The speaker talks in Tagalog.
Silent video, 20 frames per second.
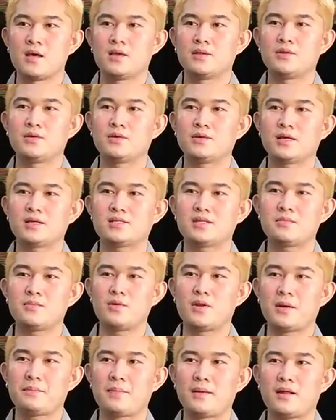Nung
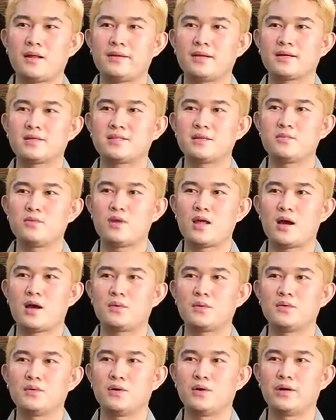nagsimula, nagsimula
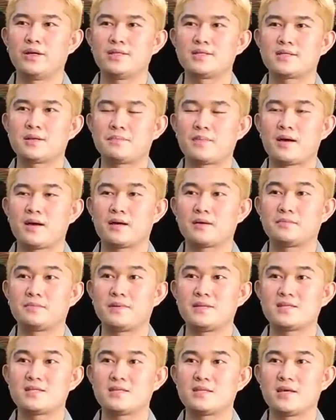ako noon sa
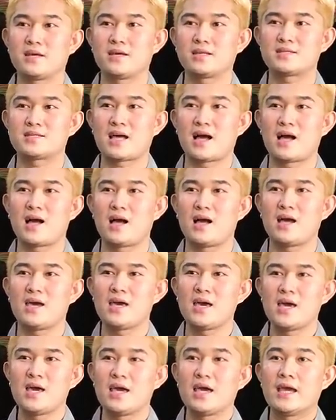pag-business, ah, uh,
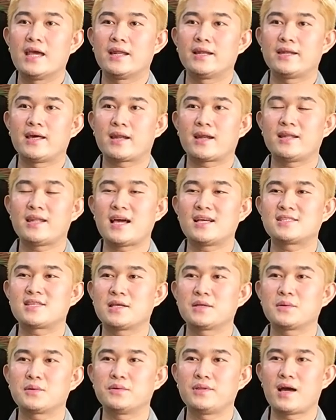
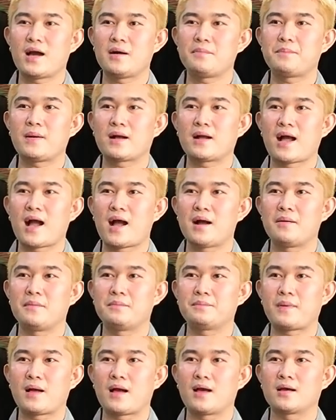naranasan ko na ang pag
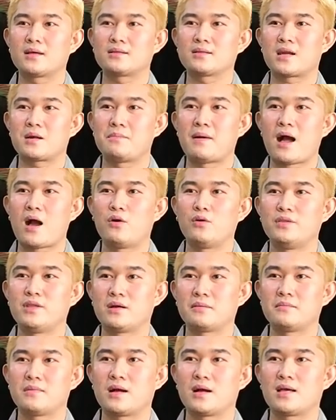pagtrabaho
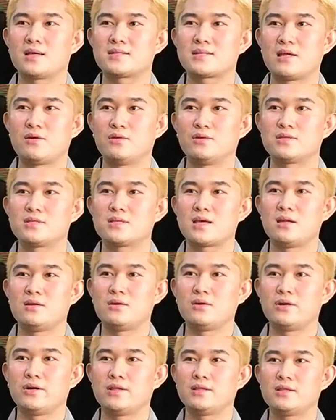ng mga
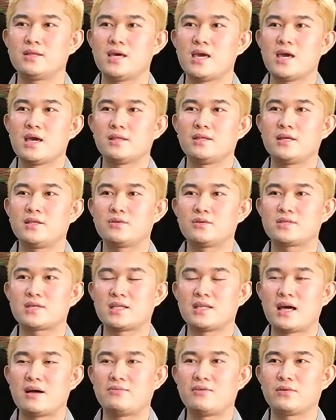salon-salon dito sa
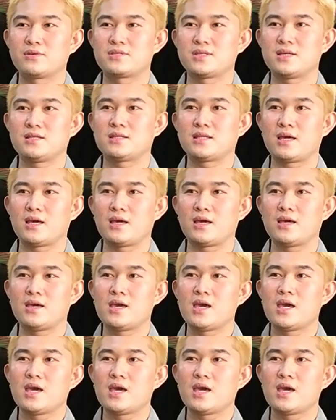Davao City.